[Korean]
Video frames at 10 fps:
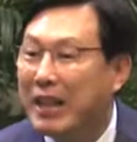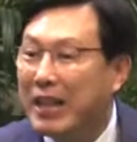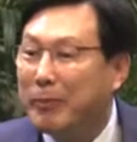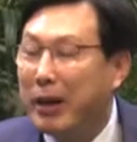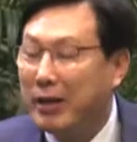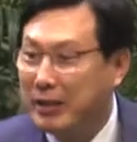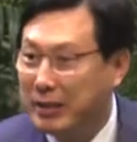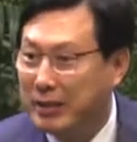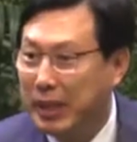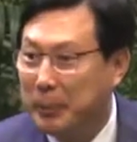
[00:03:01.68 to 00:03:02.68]
내리막을
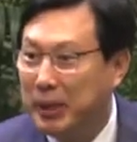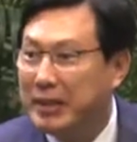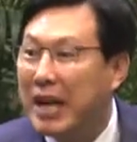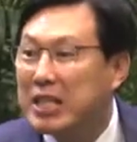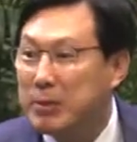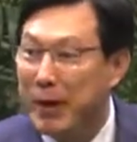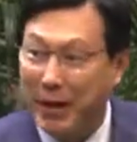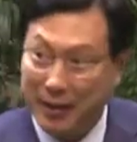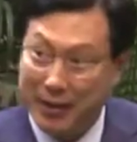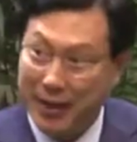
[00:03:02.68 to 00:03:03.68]
걸을 때면 낙심하는
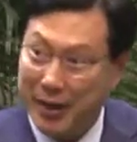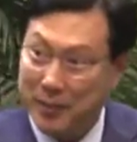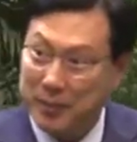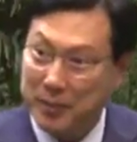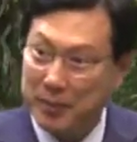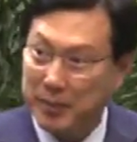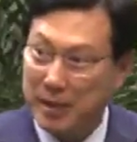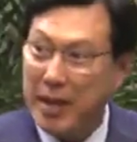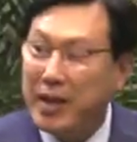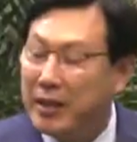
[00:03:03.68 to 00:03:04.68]

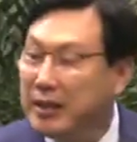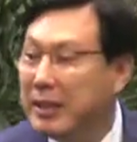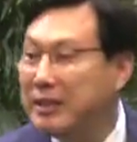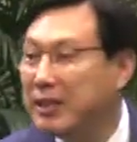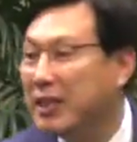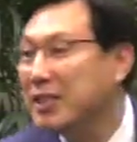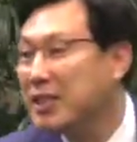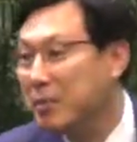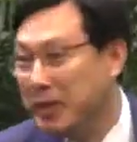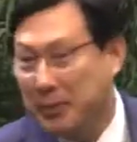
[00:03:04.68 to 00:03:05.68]
거예요. 그건
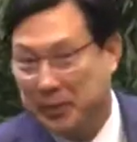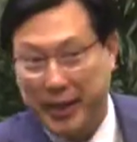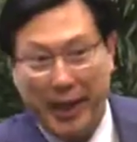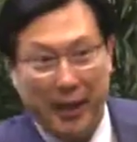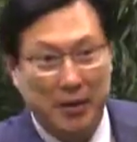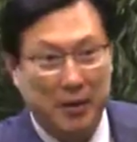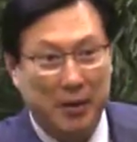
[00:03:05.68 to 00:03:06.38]
거짓 믿음이에요.